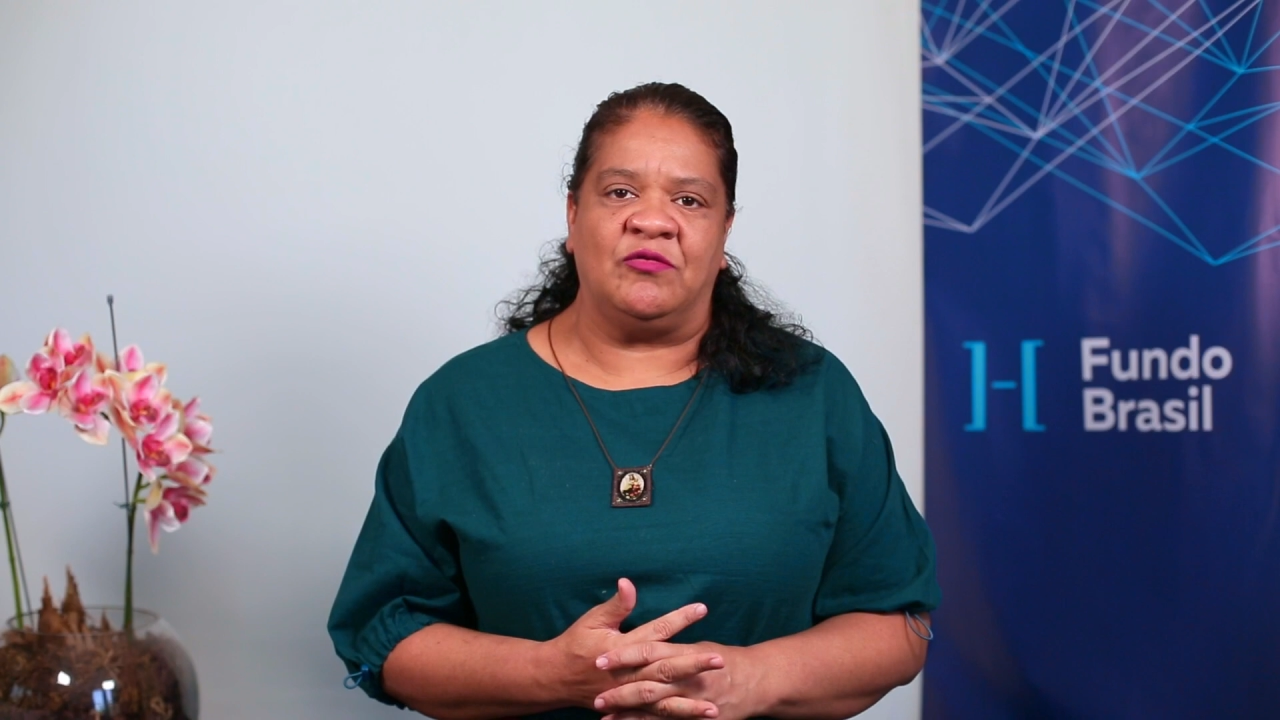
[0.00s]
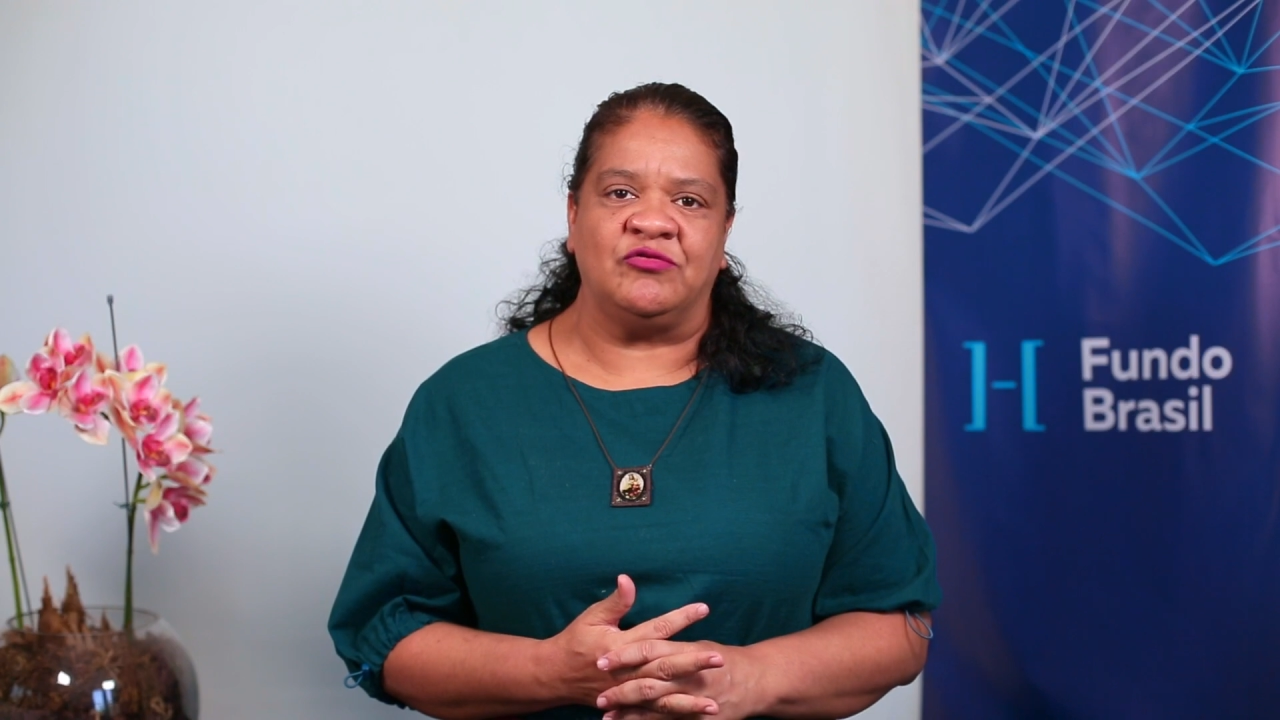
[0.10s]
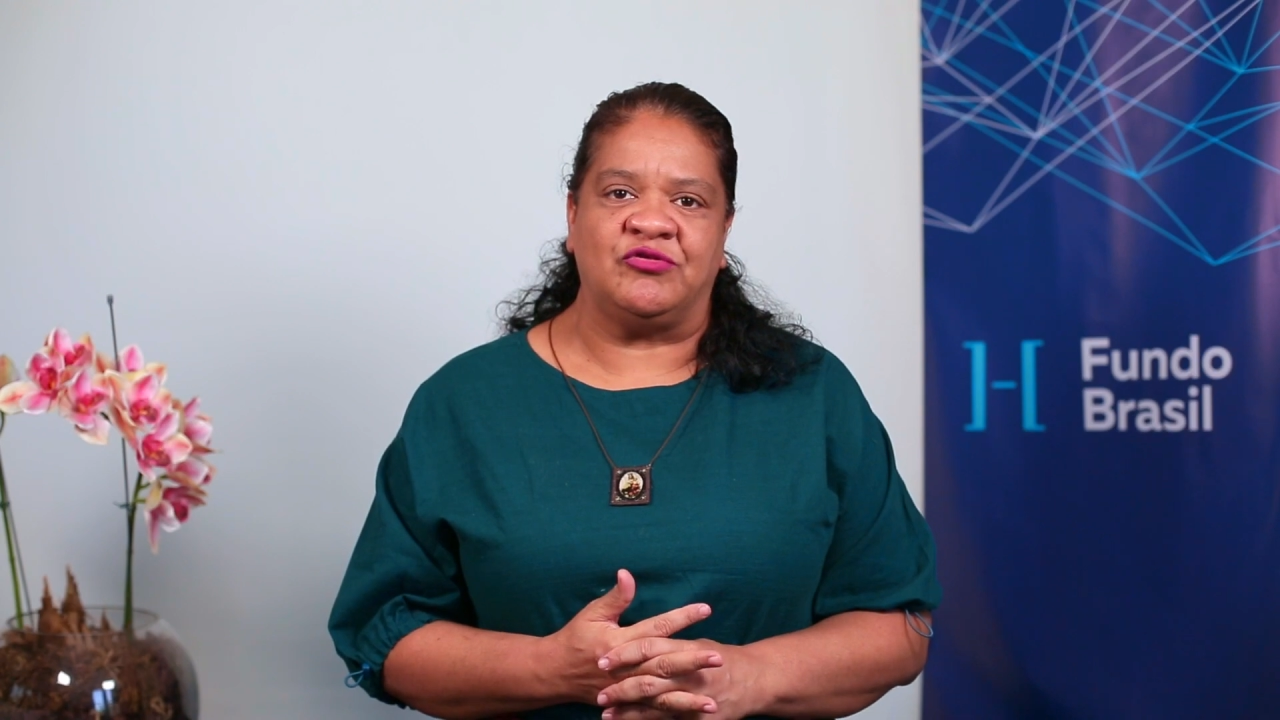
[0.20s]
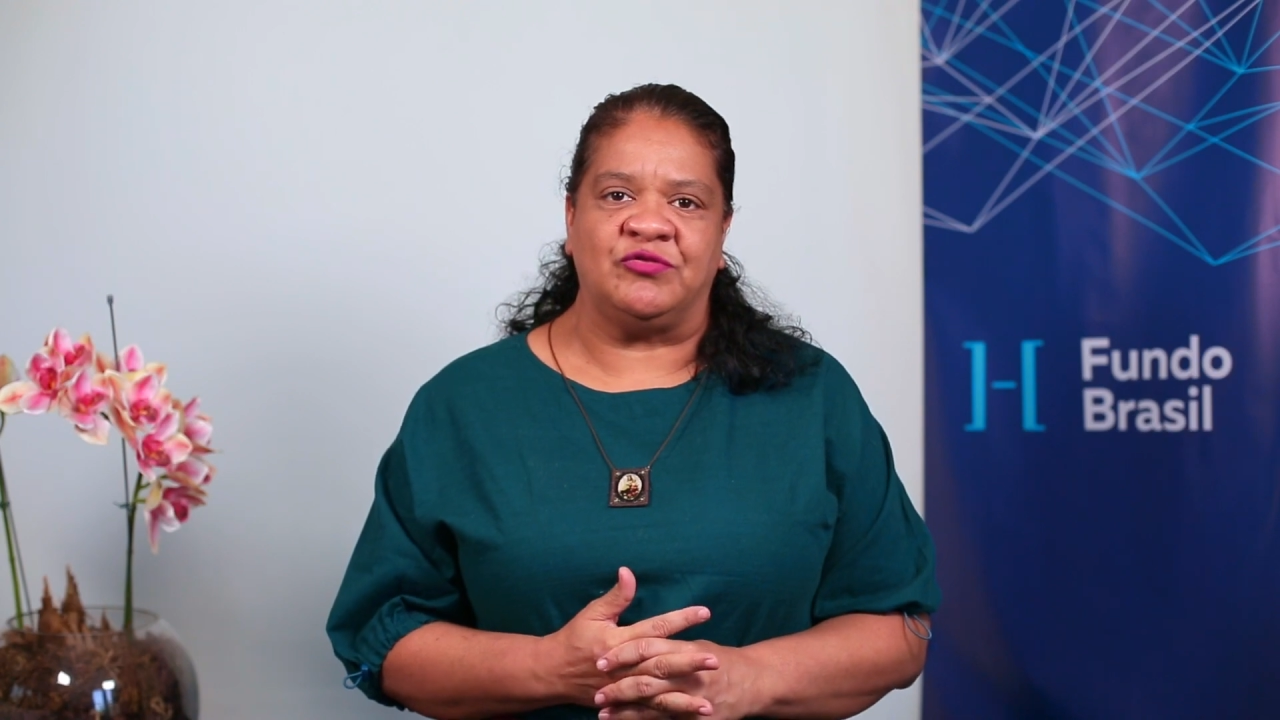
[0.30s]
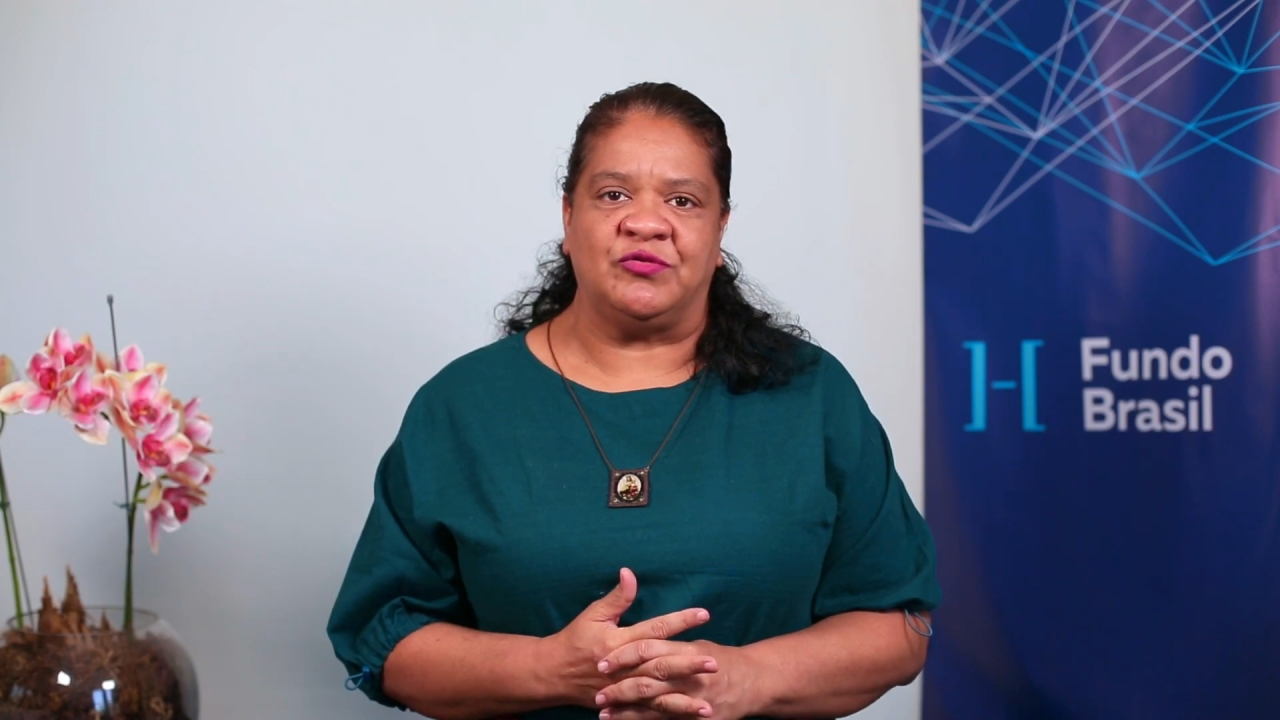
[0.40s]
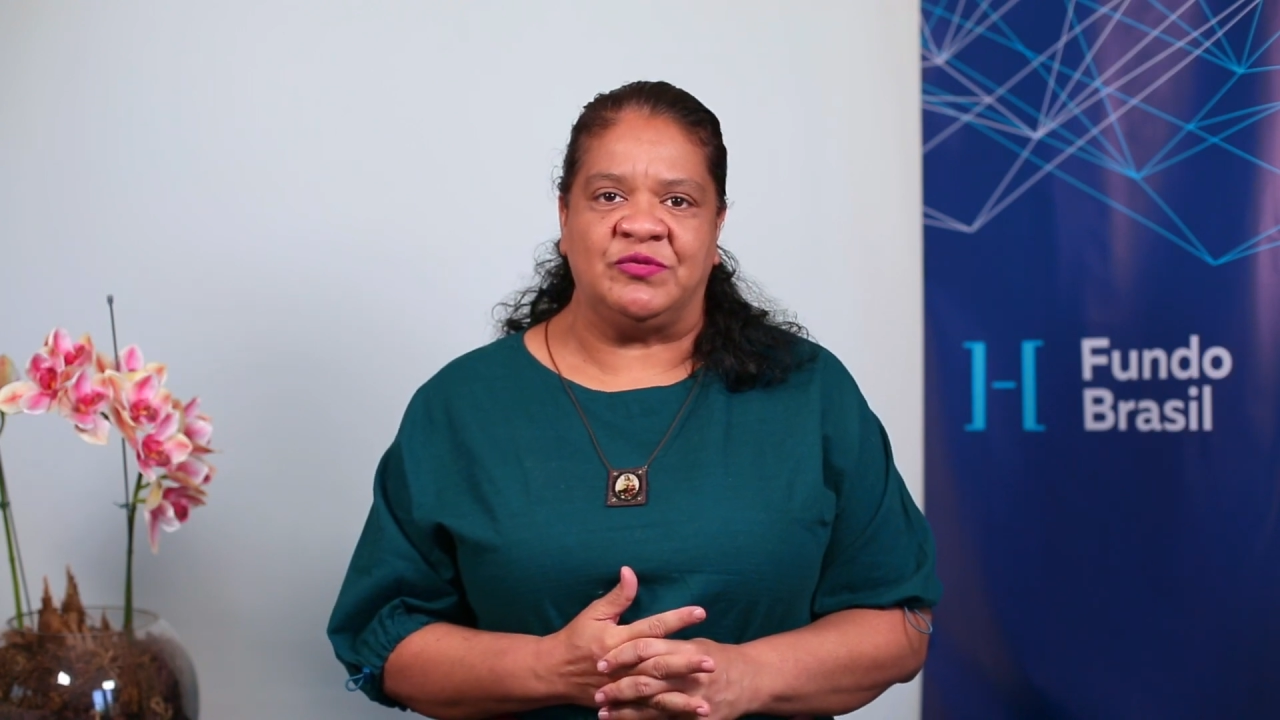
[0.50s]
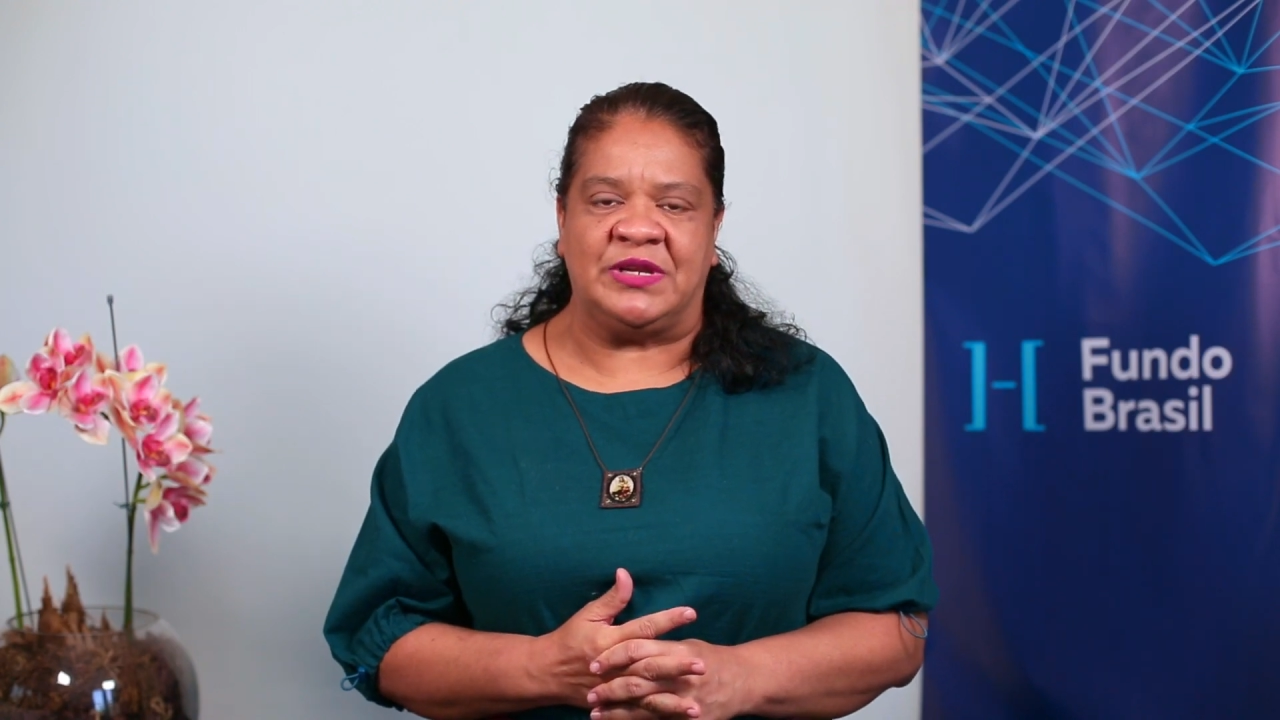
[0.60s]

conjunto com o